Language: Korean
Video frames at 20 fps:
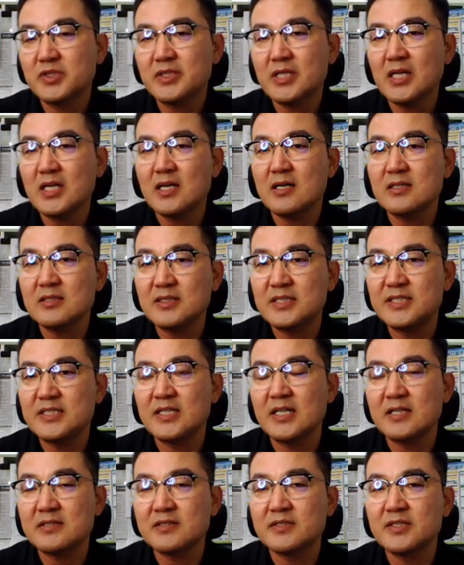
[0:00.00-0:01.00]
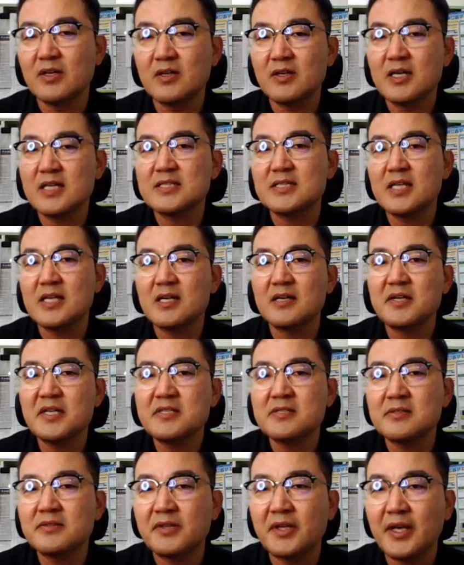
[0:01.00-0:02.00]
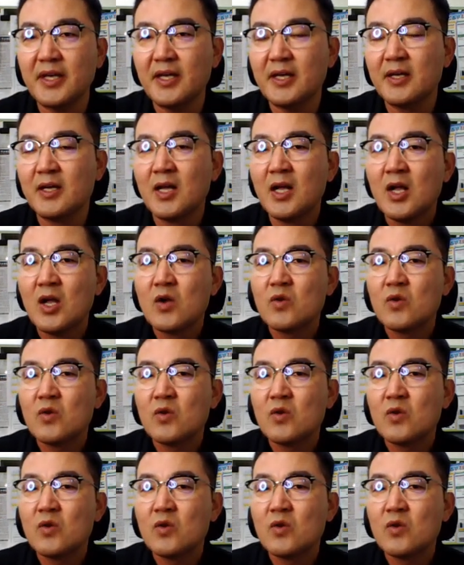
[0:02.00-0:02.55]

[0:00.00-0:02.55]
차량 기지라든지 여러 가지 생각을 했을 때